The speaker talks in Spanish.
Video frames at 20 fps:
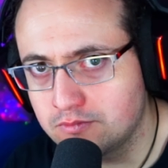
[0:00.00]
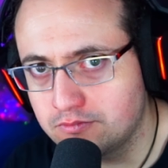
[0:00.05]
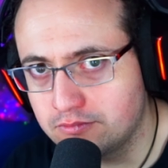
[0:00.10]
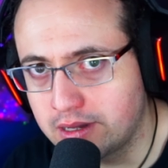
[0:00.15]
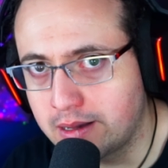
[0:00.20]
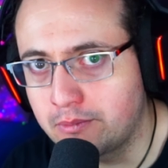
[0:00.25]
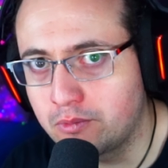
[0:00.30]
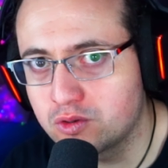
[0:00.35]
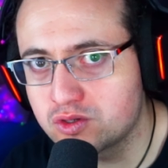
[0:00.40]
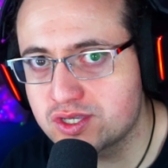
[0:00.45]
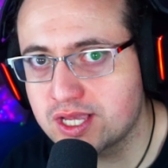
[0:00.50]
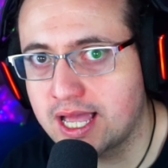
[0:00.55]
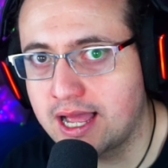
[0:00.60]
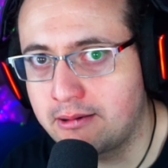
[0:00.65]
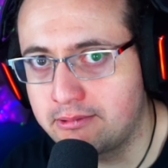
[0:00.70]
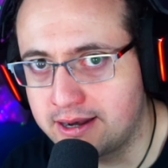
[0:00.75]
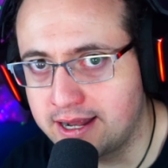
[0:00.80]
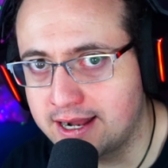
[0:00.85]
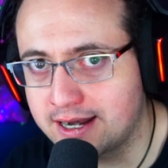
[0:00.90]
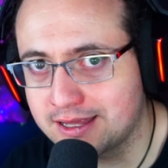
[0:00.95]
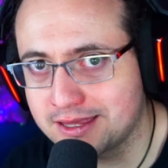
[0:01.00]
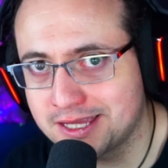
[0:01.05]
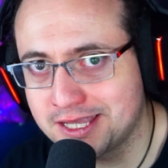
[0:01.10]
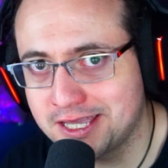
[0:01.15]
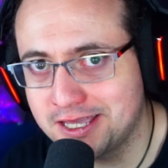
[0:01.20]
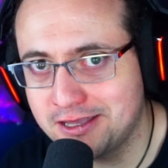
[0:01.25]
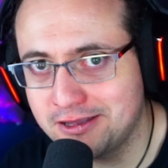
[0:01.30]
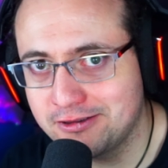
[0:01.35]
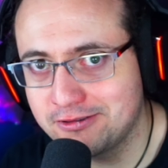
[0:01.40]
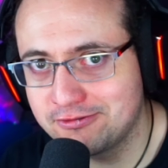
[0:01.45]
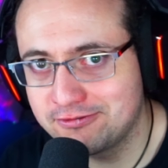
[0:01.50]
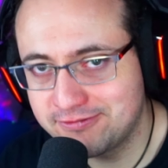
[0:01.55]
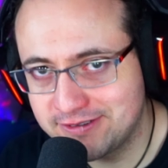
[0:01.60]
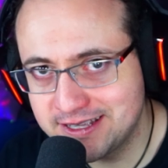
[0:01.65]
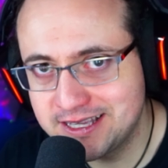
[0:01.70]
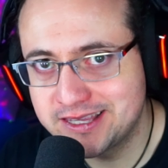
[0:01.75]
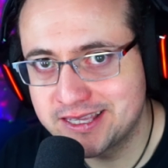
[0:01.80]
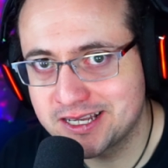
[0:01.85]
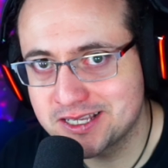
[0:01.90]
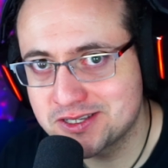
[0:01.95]
vamos a hablar de
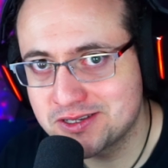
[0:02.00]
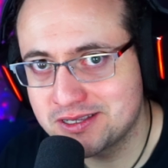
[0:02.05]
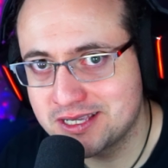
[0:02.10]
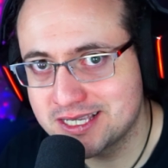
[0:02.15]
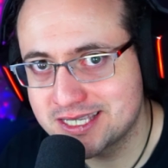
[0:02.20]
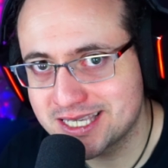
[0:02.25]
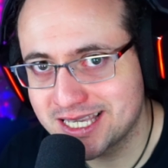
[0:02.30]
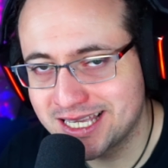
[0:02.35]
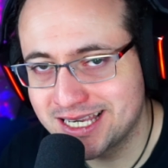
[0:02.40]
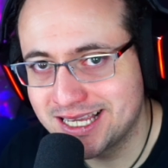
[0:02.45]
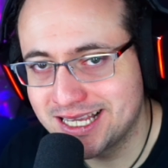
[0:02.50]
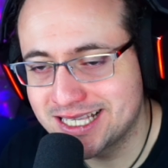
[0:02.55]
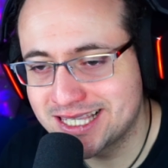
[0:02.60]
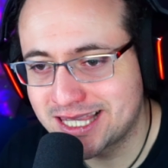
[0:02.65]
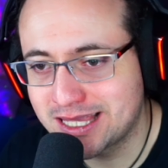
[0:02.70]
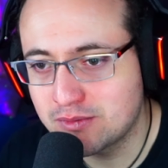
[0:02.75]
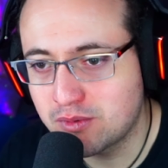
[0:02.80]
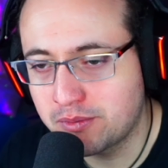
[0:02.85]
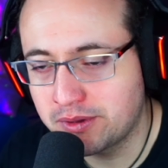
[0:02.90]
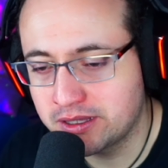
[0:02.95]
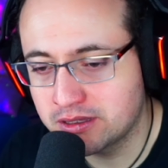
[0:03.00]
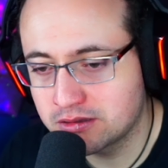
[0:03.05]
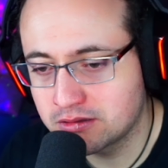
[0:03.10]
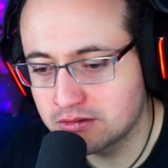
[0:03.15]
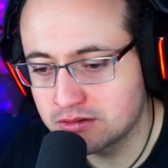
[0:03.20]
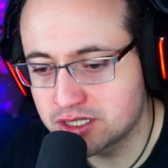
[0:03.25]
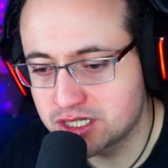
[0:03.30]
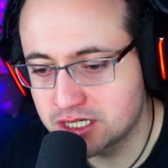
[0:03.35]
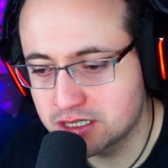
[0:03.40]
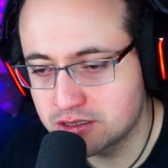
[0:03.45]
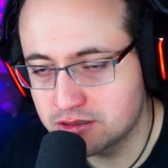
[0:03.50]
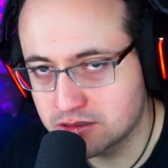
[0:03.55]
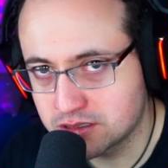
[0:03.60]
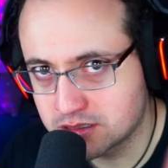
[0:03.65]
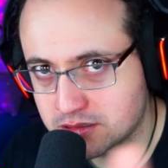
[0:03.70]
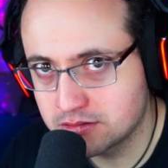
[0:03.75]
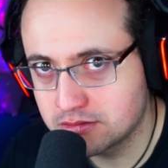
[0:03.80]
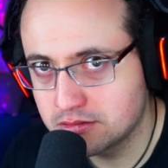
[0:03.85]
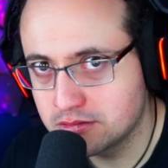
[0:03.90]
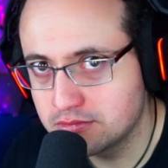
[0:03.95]
filtraciones en este momento, chicos.
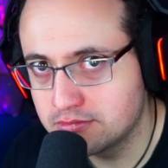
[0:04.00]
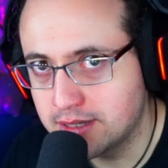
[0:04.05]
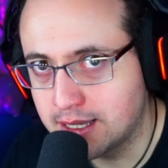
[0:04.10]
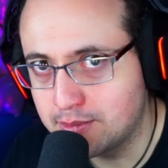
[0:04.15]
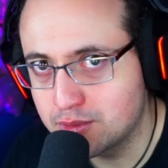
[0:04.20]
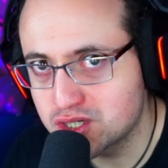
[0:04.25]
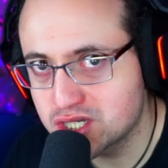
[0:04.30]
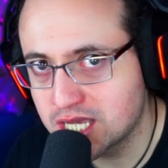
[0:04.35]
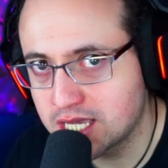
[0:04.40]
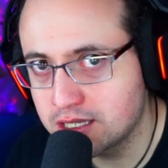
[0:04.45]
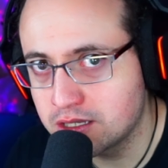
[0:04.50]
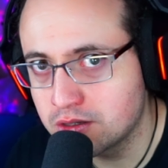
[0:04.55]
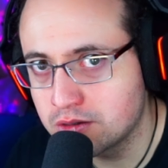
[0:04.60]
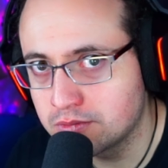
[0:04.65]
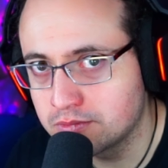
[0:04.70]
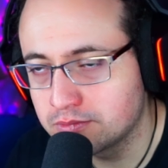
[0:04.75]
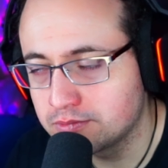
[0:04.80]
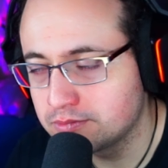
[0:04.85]
Vamos a ello.